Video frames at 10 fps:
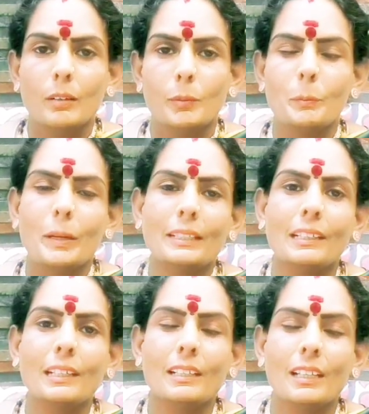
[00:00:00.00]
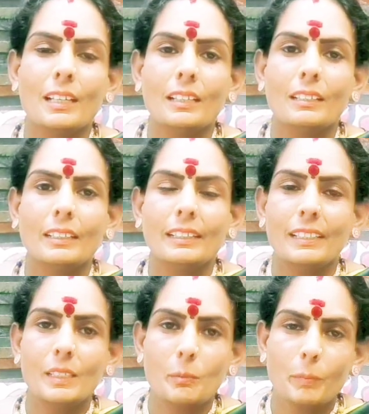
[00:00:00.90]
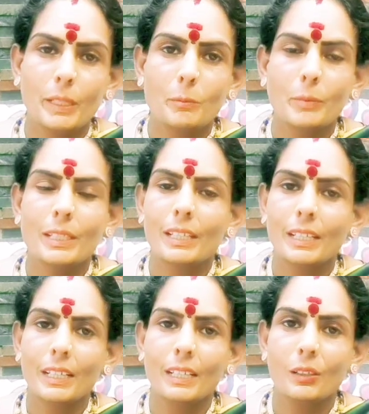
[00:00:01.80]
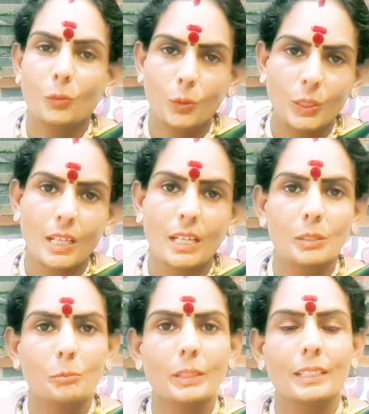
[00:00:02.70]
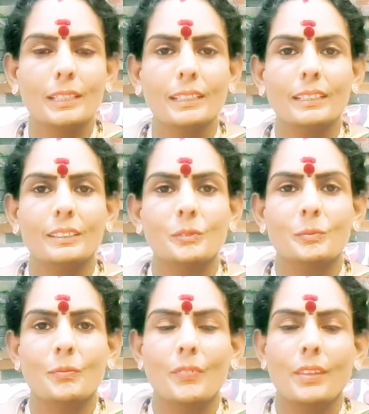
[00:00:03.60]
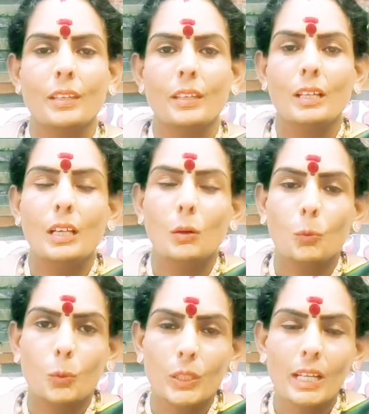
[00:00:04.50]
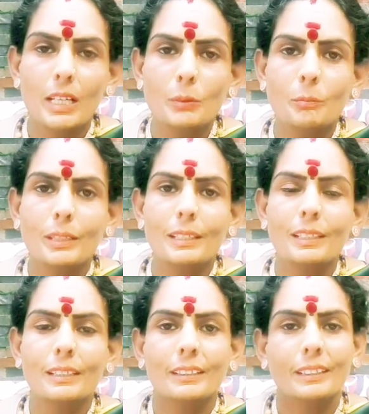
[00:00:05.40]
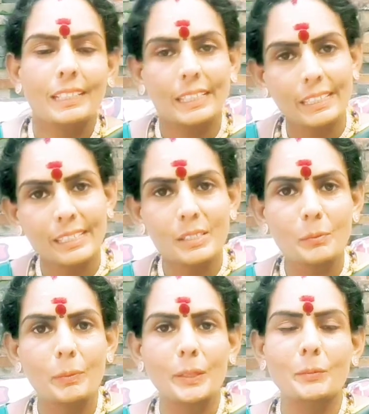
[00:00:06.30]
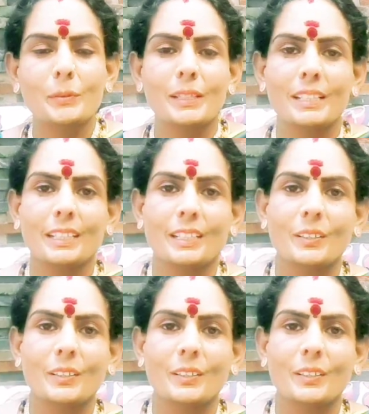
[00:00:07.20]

இப்போ பார்த்தீங்கன்னா இரண்டு பெண் பிள்ளைங்க ஒரு ஆண் பிள்ளைங்க ஒரு ஆண் பிள்ளை இரண்டு பெண் பிள்ளை